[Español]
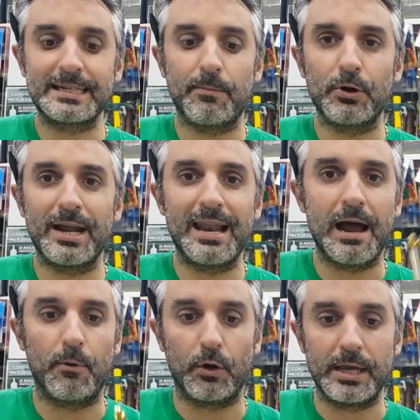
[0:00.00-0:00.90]
se pone en
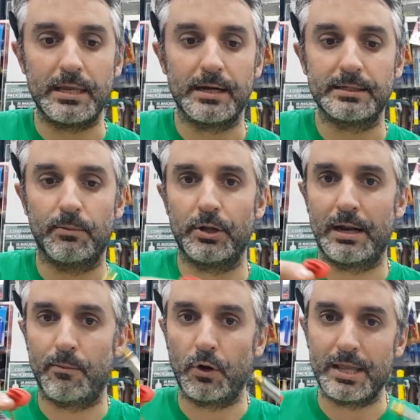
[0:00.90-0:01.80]
la boquilla, se pone en
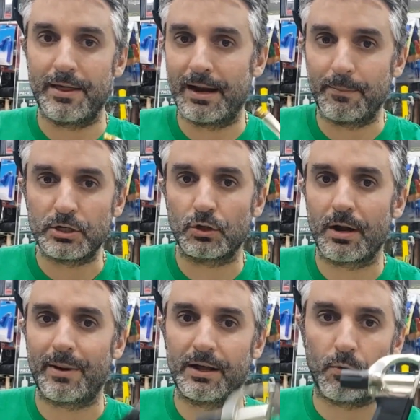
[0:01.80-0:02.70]
la boquilla de la pistola, ¿vale?